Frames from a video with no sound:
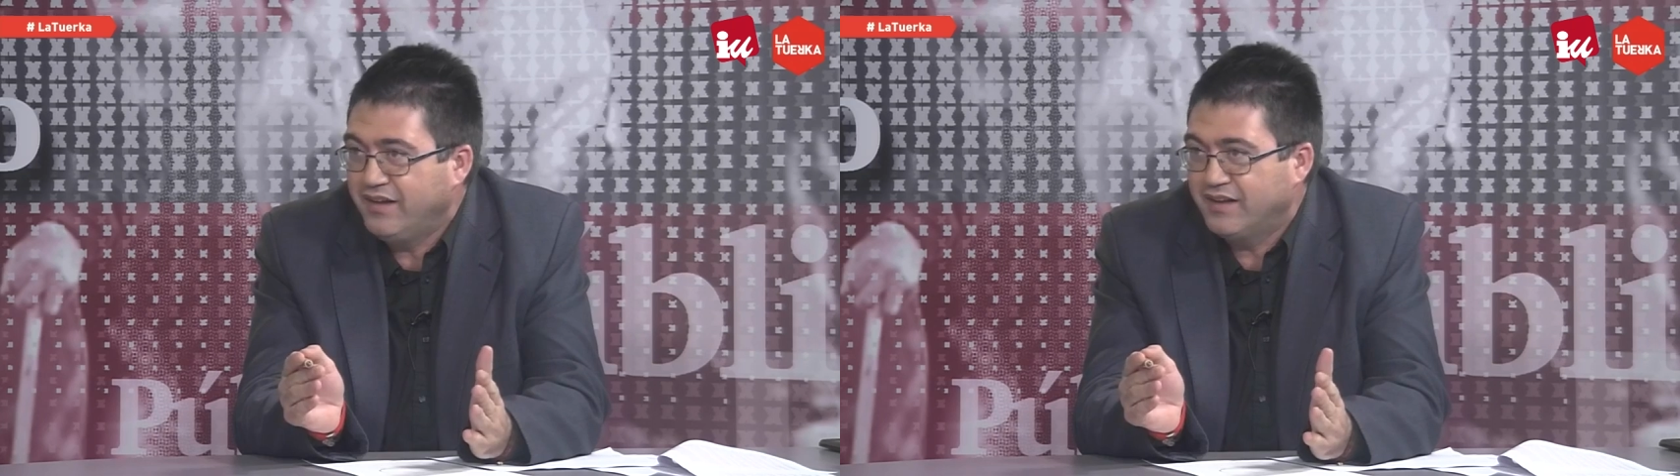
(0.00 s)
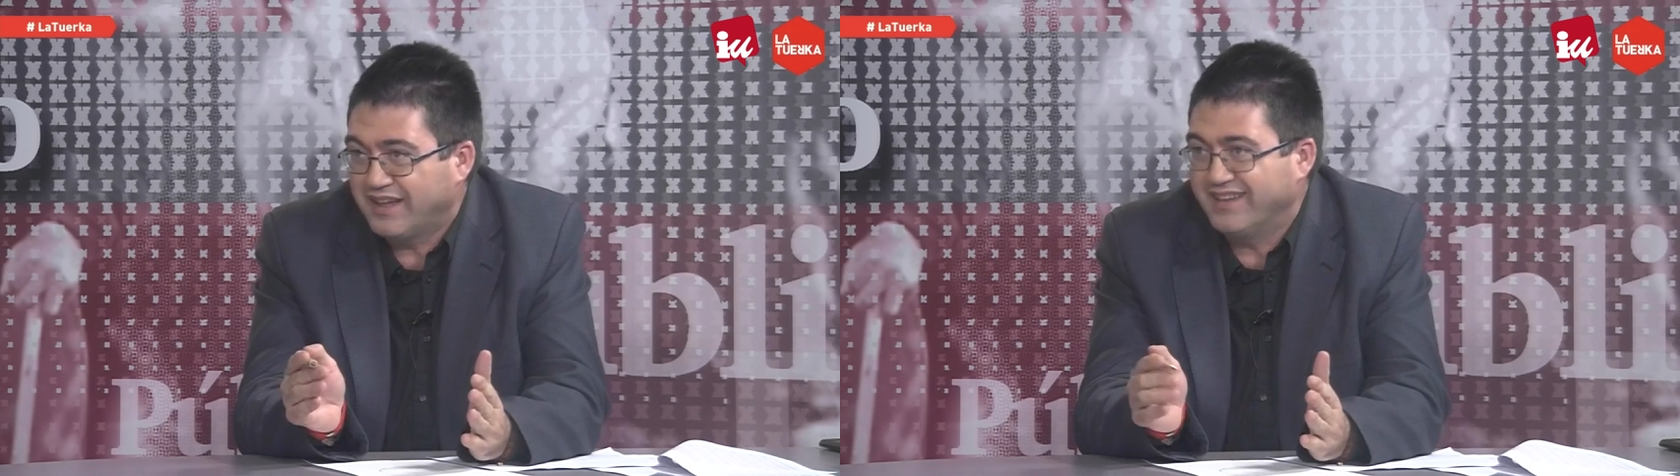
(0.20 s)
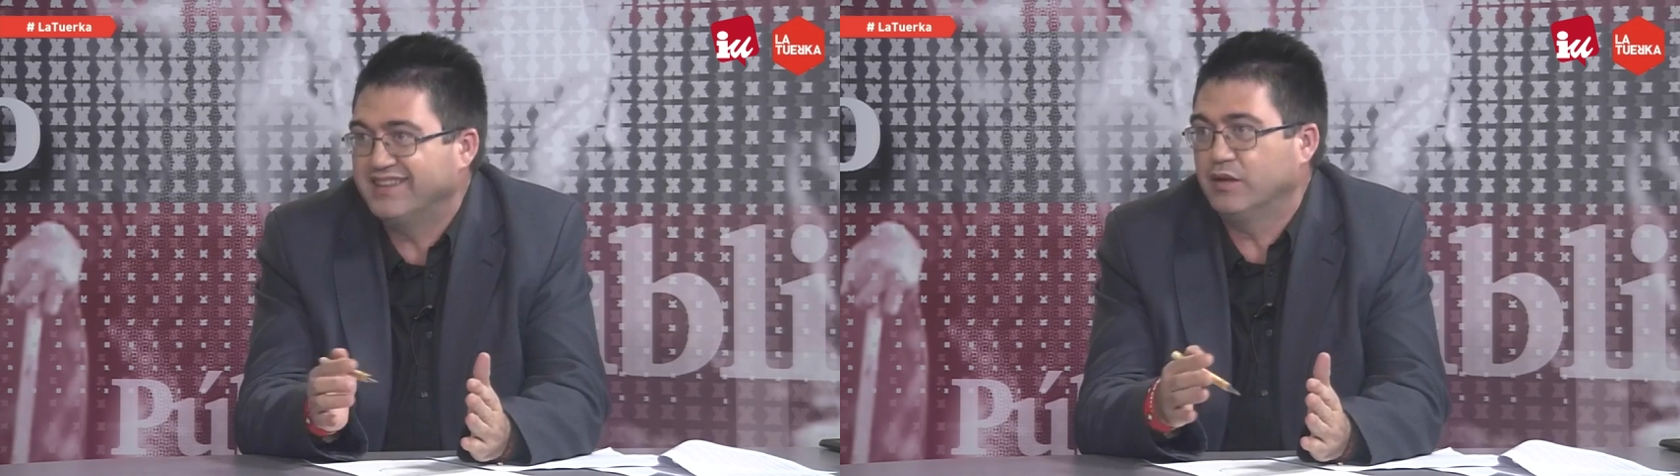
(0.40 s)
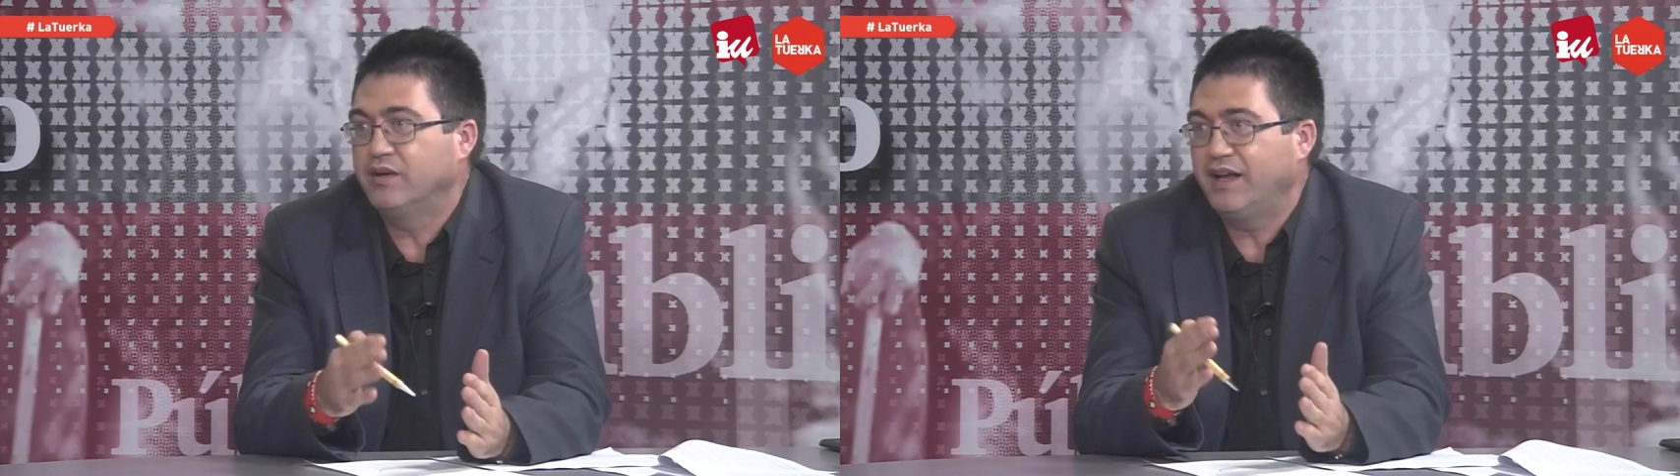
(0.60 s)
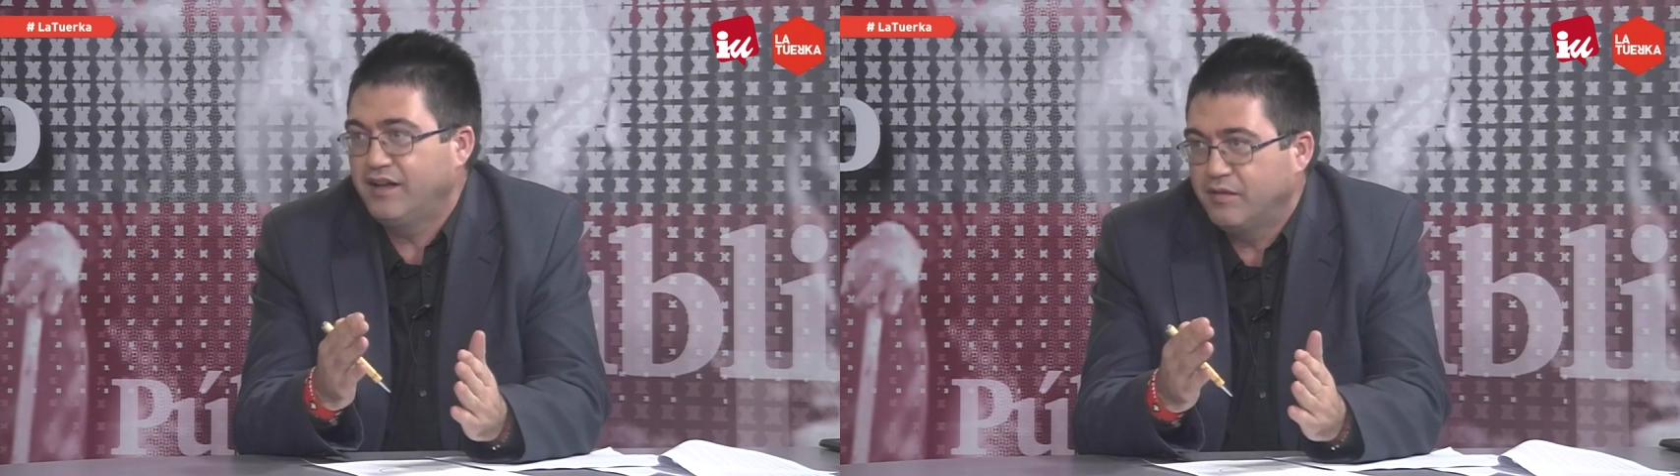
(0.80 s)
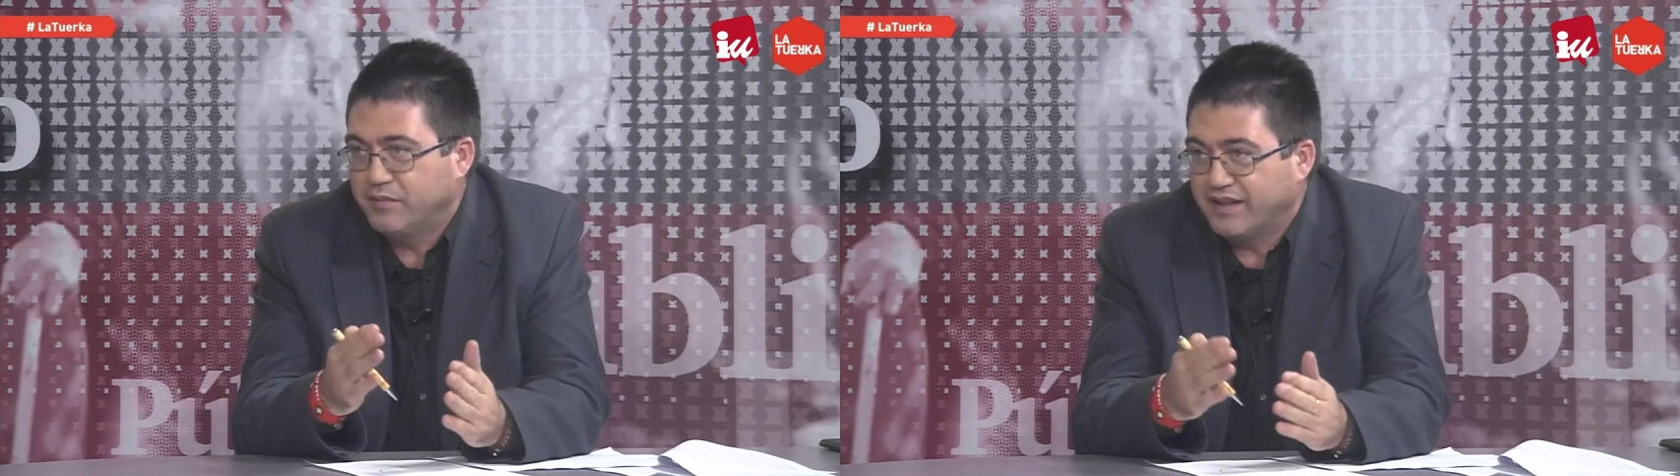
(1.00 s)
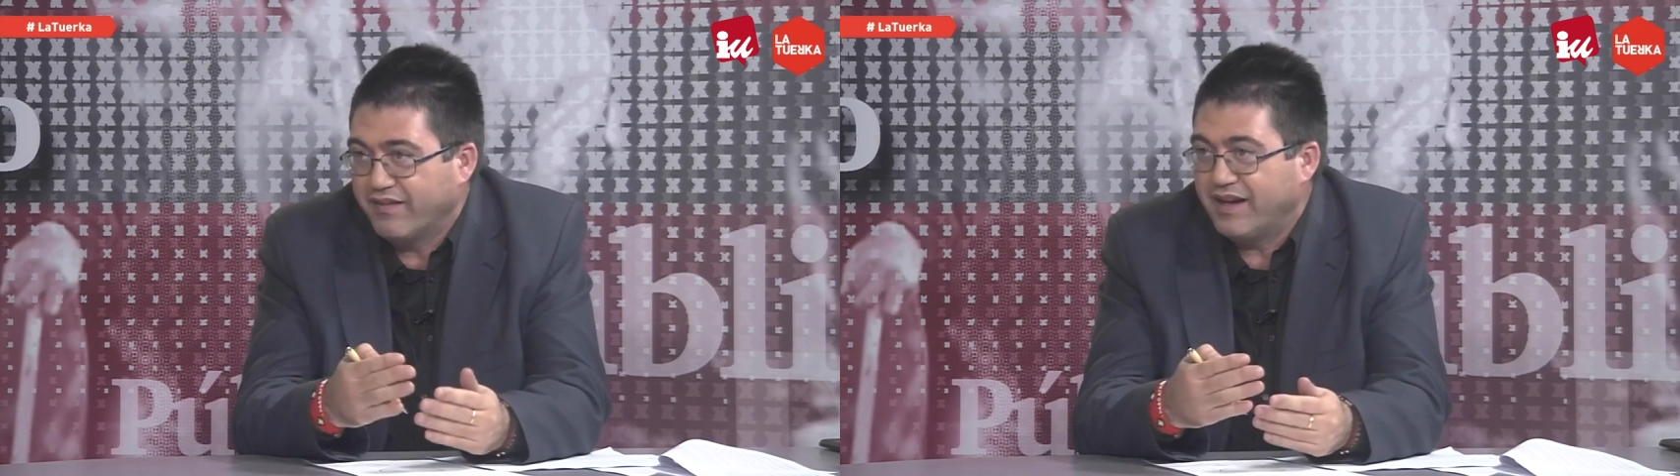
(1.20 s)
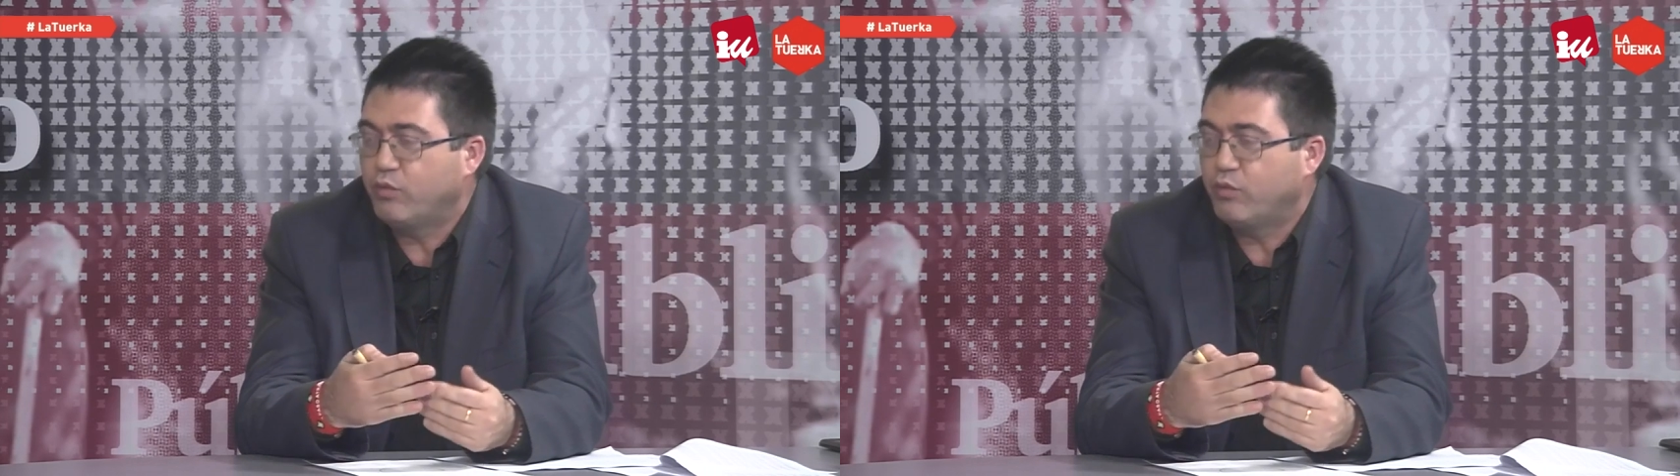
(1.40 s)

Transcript: que ante una verdadera